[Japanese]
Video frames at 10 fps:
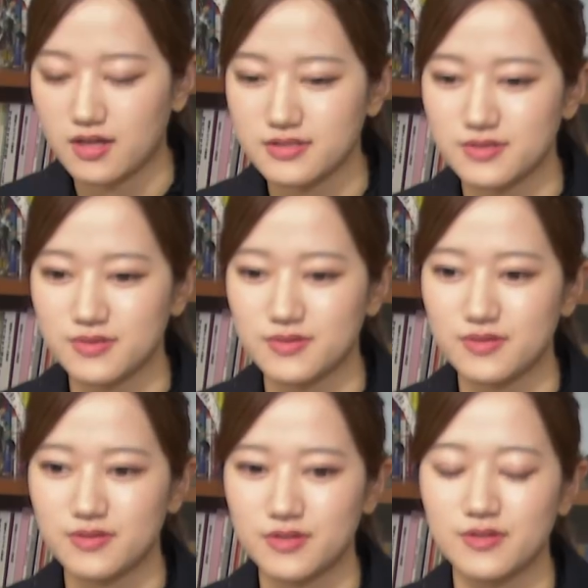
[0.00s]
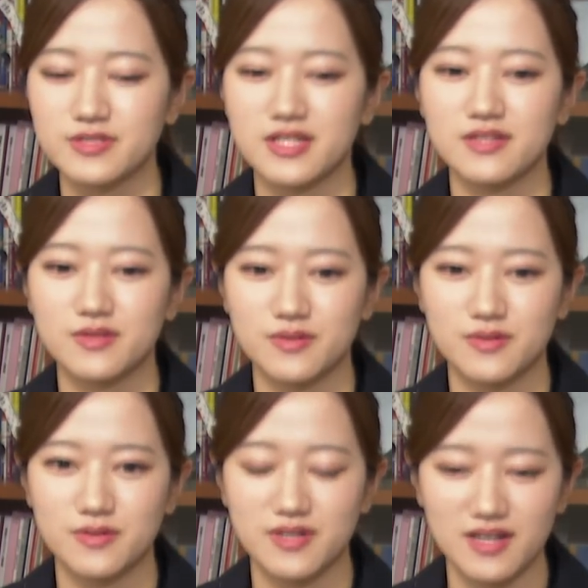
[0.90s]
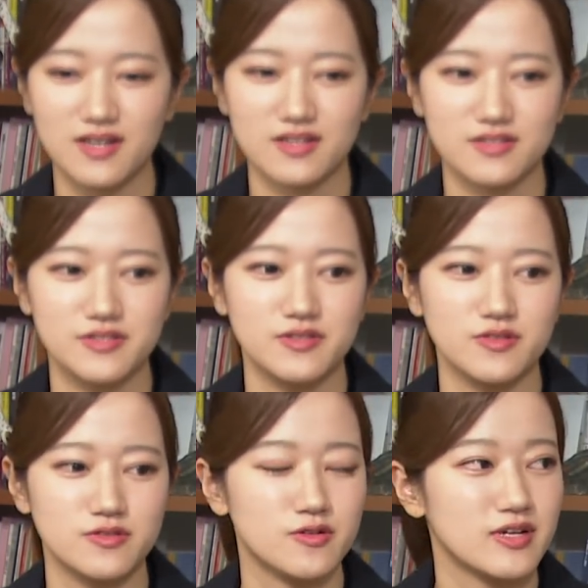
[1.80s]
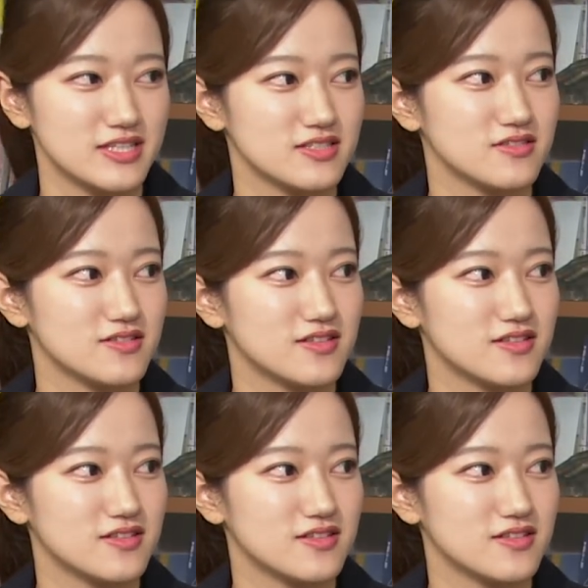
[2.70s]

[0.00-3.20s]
あその共産党が国を動かす